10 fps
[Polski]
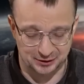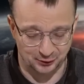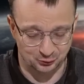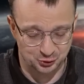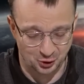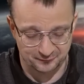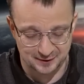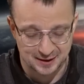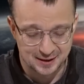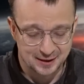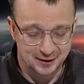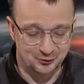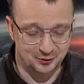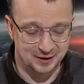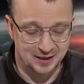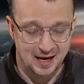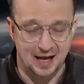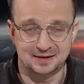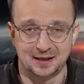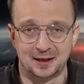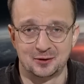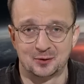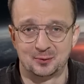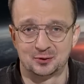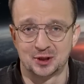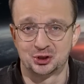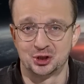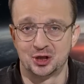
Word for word: tatusiowi. Juri Azarienok był też